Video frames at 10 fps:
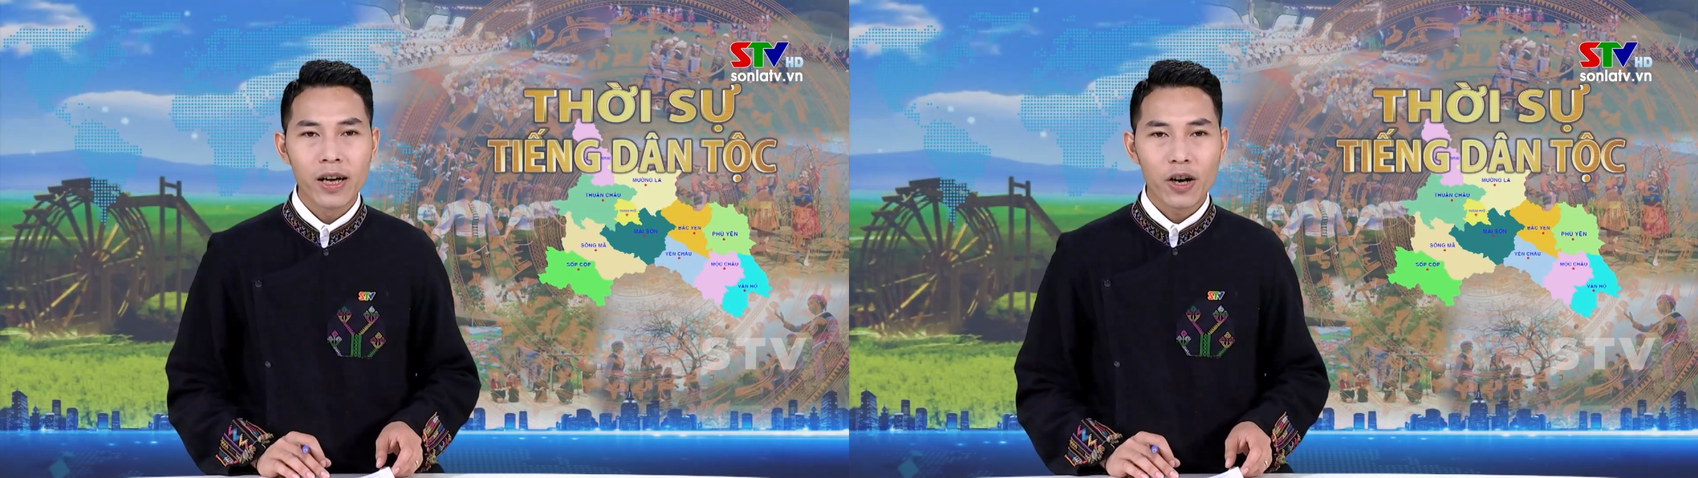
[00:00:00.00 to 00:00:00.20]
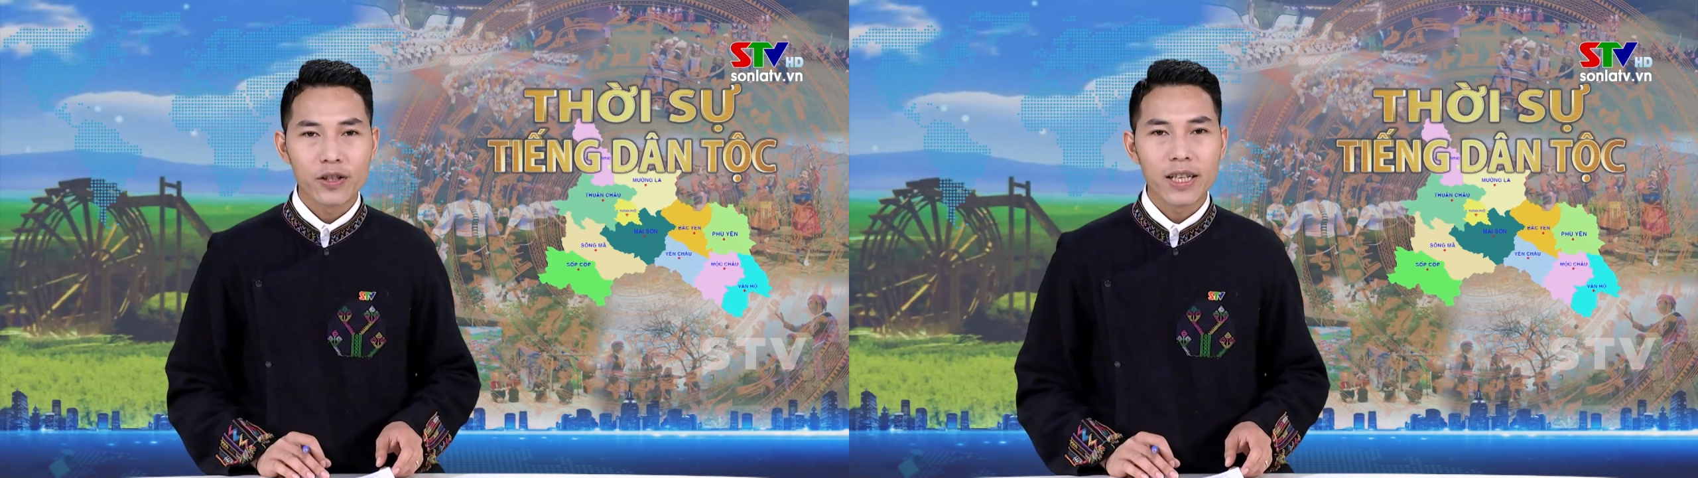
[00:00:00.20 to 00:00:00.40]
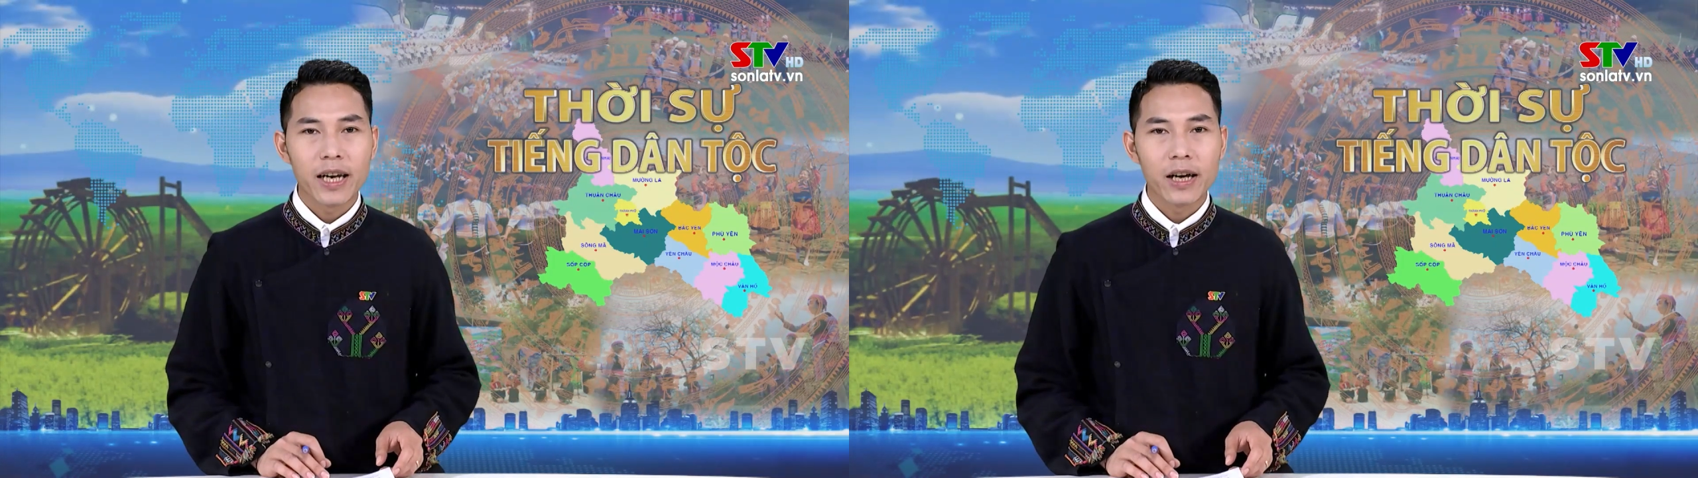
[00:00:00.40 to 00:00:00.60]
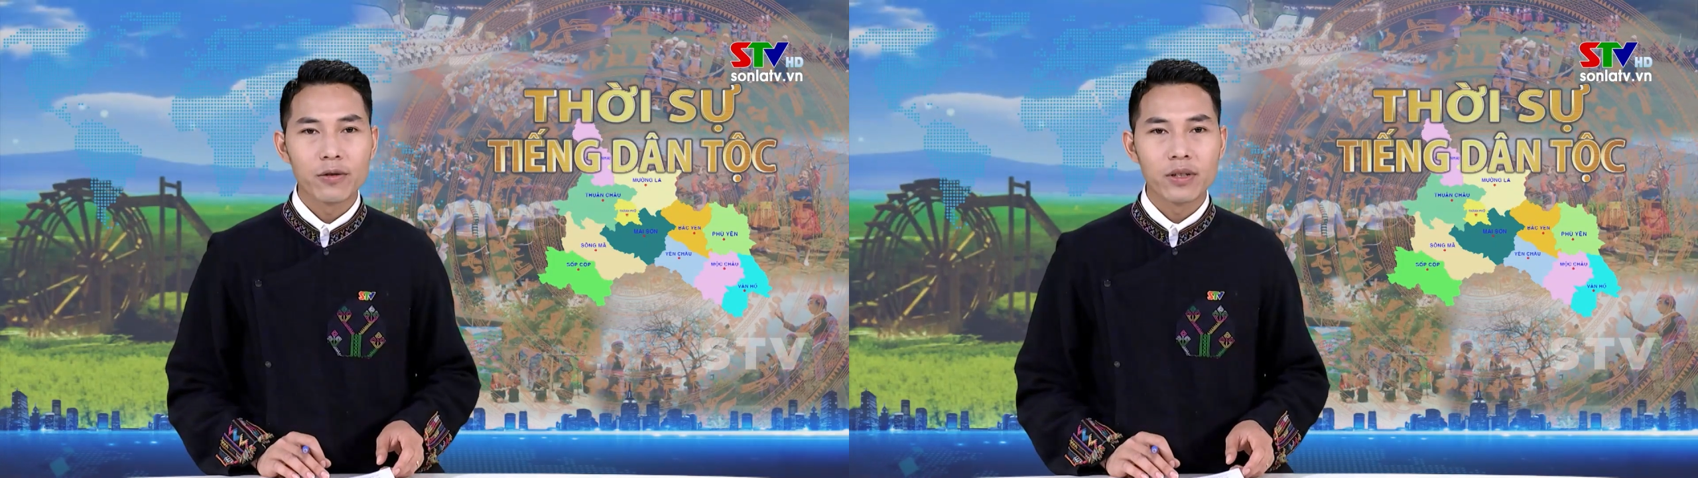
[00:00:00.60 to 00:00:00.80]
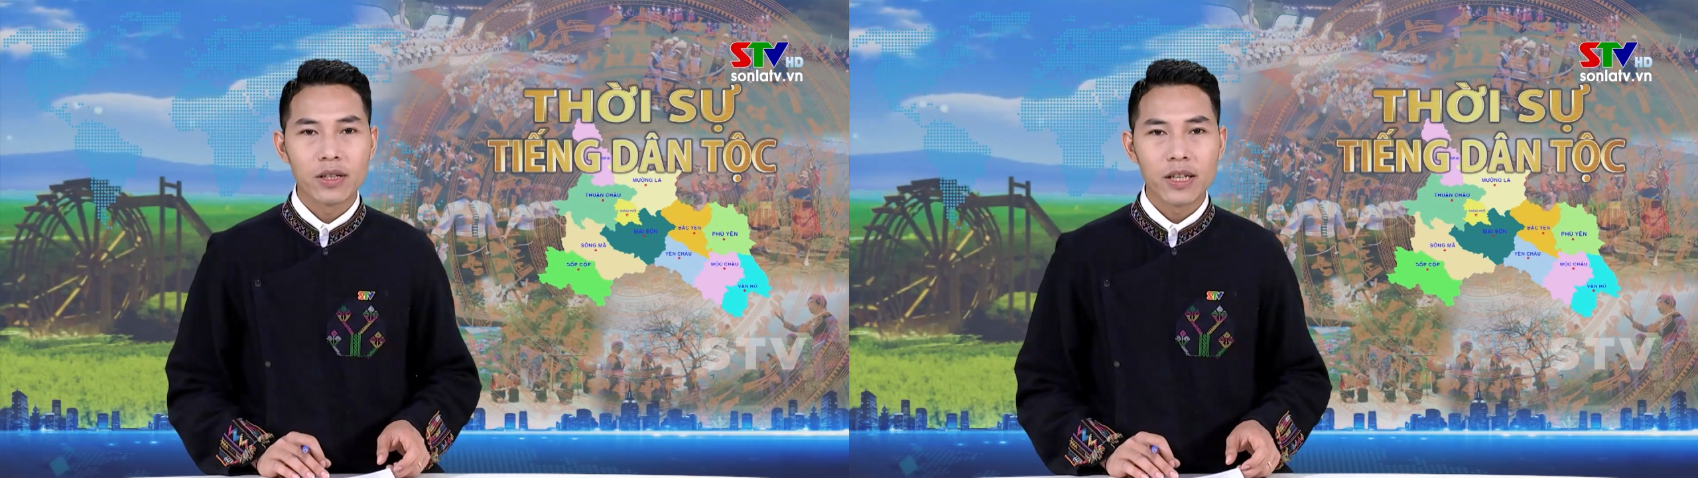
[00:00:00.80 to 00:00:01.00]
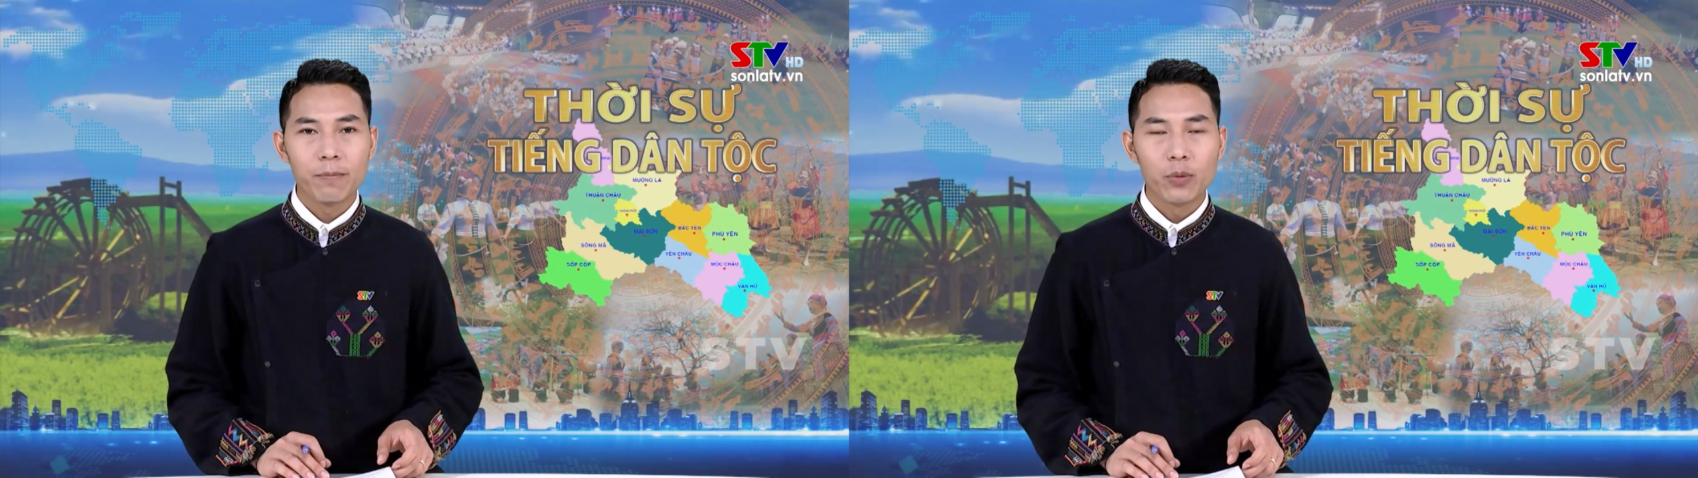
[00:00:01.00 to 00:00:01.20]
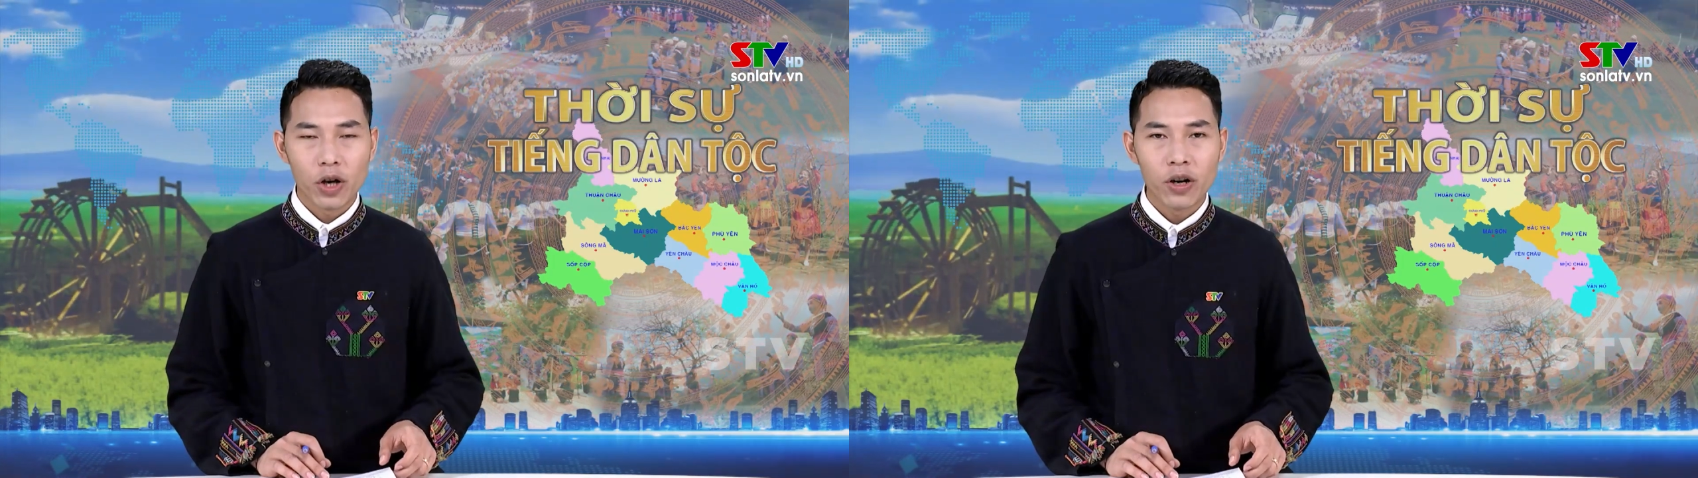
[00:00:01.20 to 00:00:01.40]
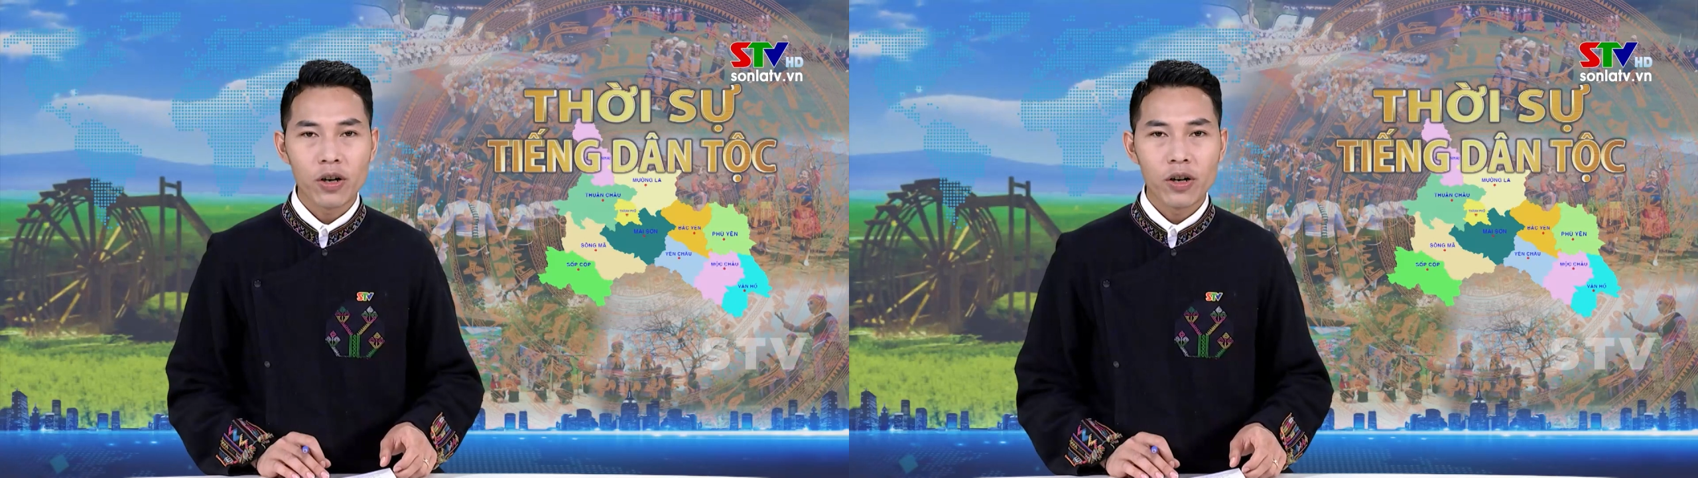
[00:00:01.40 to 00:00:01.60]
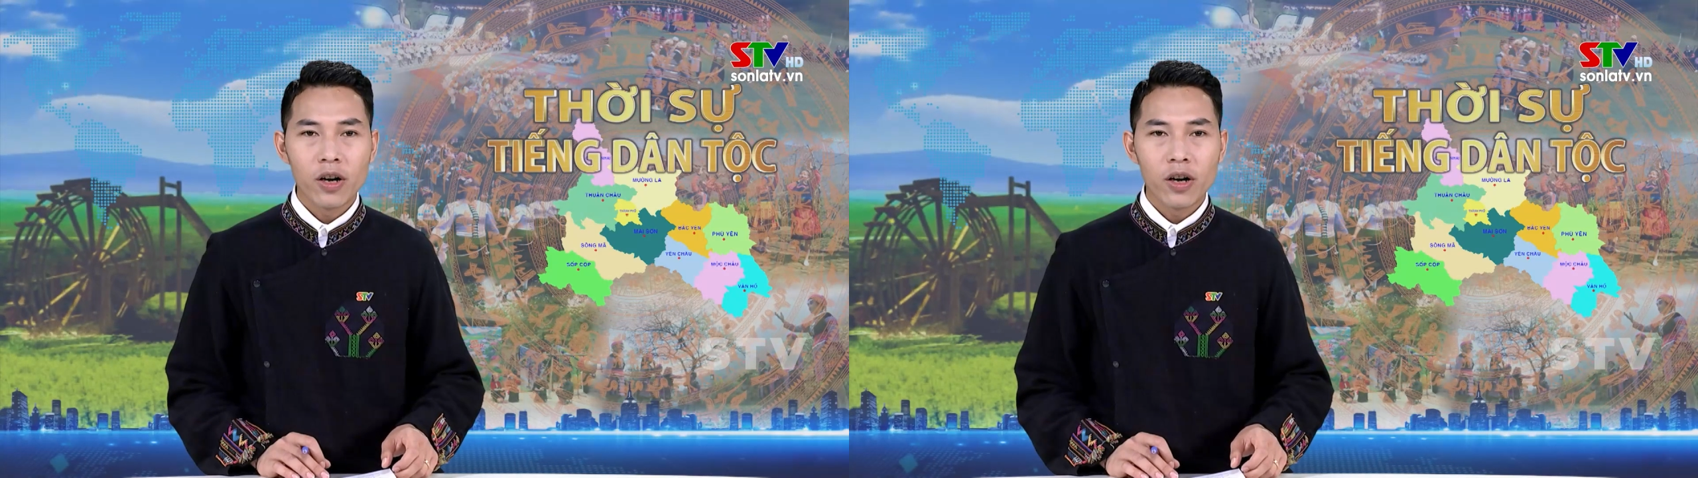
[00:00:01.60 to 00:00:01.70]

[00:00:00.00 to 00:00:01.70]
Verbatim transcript: có dệt theo chương trình Buôn Ó,